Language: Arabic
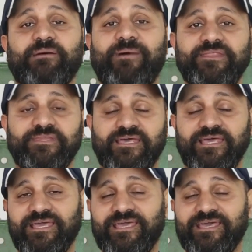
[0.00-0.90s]
طبعا
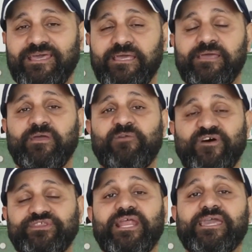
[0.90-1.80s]

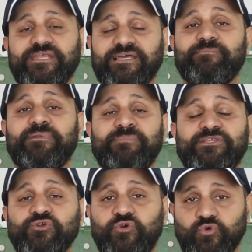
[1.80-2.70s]
الفتره الاخيره
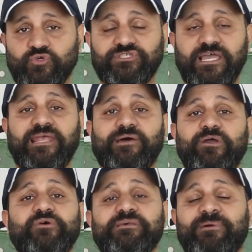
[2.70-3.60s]
ما تنكروش
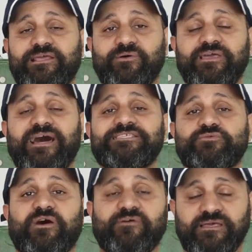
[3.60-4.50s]
اهلاويه وزملكاويه
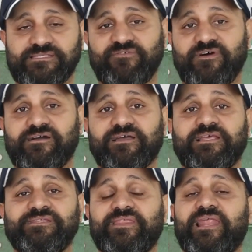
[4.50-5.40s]
اسوا
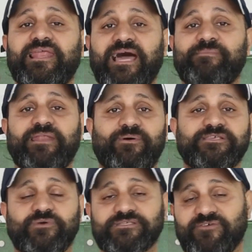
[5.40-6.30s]
صفقات النادي الاهلي عملها
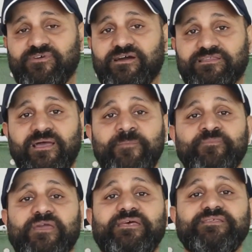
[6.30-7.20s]
واسوا صفقات
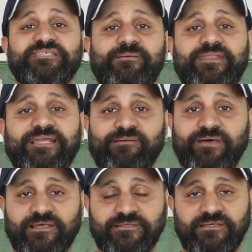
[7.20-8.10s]
نادي الزمالك
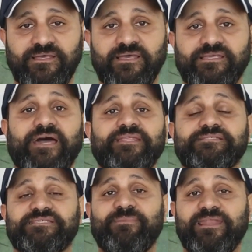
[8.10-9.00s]
عملها يعني
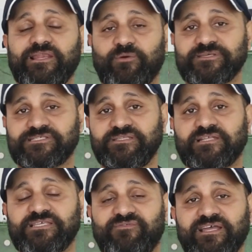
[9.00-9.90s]
الزمالك لو
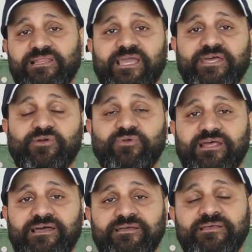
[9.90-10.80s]
بصينا للصفقات الاخيره
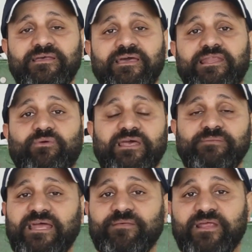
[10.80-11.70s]
كلها لو
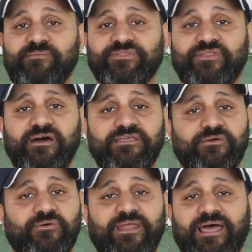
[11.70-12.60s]
اتكلمنا على ابراهيم
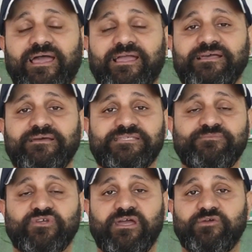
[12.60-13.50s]
انضاي ولا حاجه
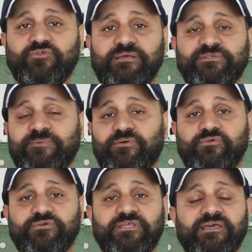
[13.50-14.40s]
سامسونج انجونولا مش
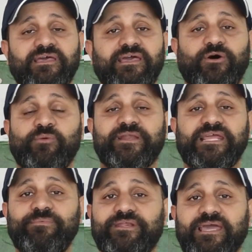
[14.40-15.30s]
موجود عمر
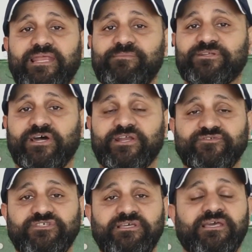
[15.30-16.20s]
جابر جاي ليه ما
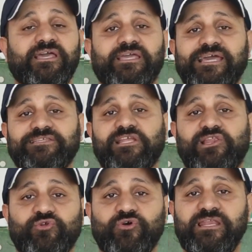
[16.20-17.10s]
تعرفش
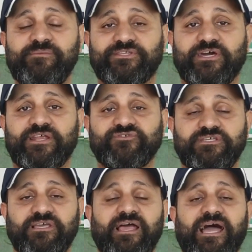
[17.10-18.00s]
جدد لرؤى ليه ما
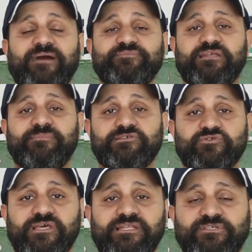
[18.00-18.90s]
تعرفش حمزه
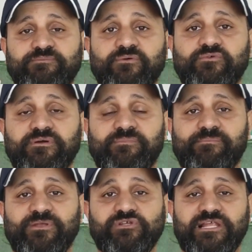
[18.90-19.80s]
المسلوسه ليه مش موجود
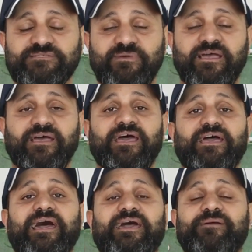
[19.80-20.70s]
ملوش لازمه
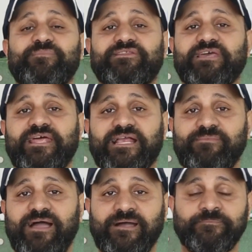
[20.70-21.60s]
آه مين تاني يا
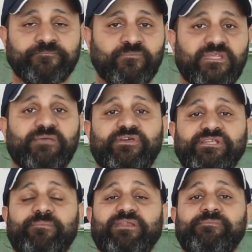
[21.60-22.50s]
جماعه
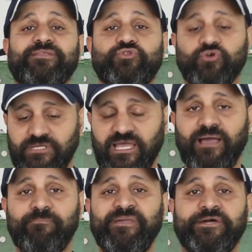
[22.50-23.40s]
يمكن نبيل عماد
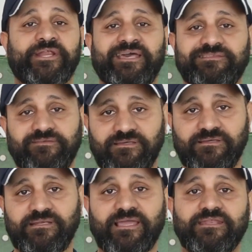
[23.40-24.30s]
دونجا محرات
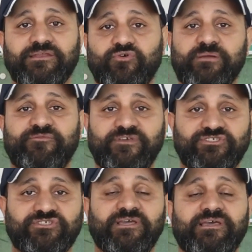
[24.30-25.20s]
لكن كره ما
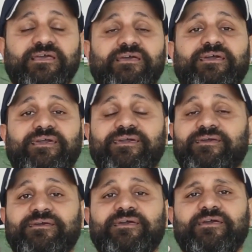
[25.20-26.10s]
فيش
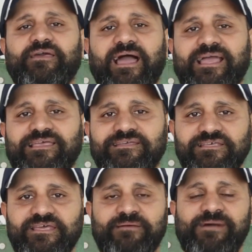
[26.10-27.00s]
آه حاجات
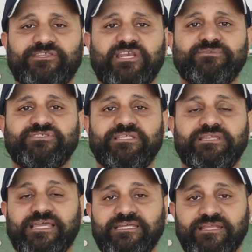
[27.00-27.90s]
كتيره مع احترامي
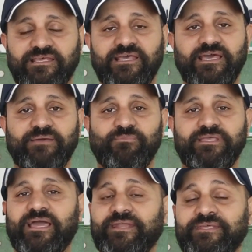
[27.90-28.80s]
الشديد لكن
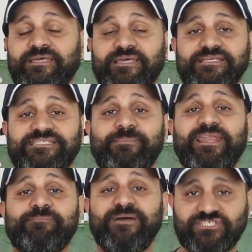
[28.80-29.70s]
يعني
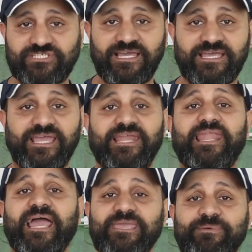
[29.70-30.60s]
الزمالك ماشيه
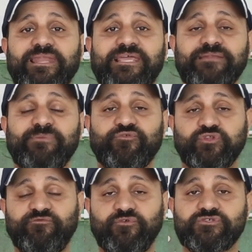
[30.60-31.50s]
اللعيبه اللي كان
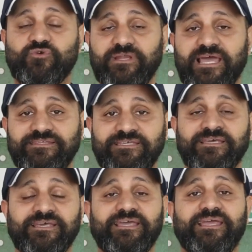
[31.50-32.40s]
المفروض الفلوس كلها
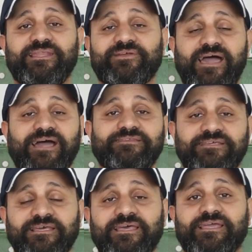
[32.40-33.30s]
دي اللي راحت
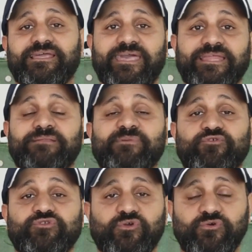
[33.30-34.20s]
دي كانت
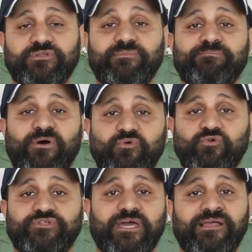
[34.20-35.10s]
المفروض تكون
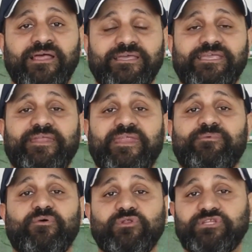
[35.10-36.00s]
موجوده يعني
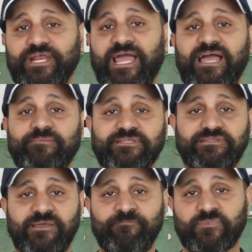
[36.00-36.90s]
انا بقول طارق حامد